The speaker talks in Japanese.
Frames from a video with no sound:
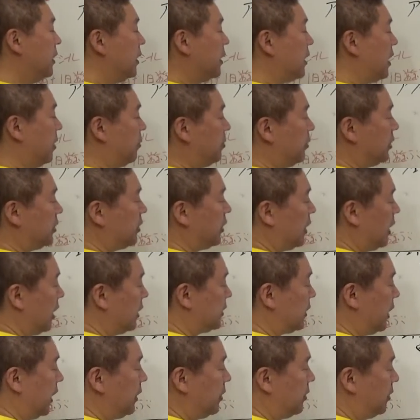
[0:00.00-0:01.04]
株式会
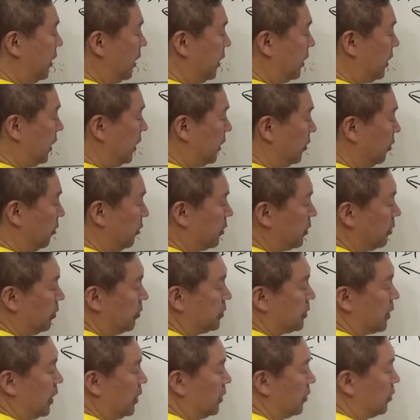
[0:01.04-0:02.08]
社 LED 東
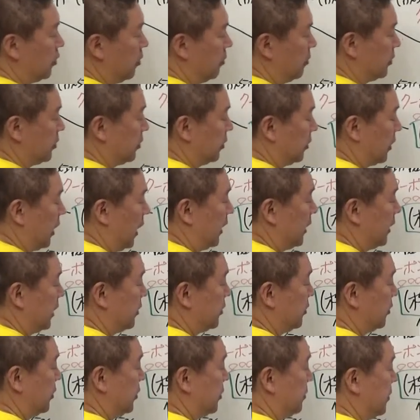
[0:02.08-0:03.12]
京さんともちょっと
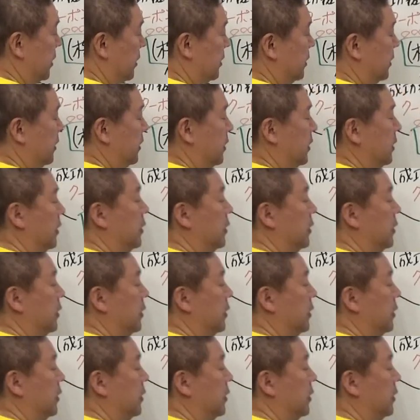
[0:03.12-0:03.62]
話をします。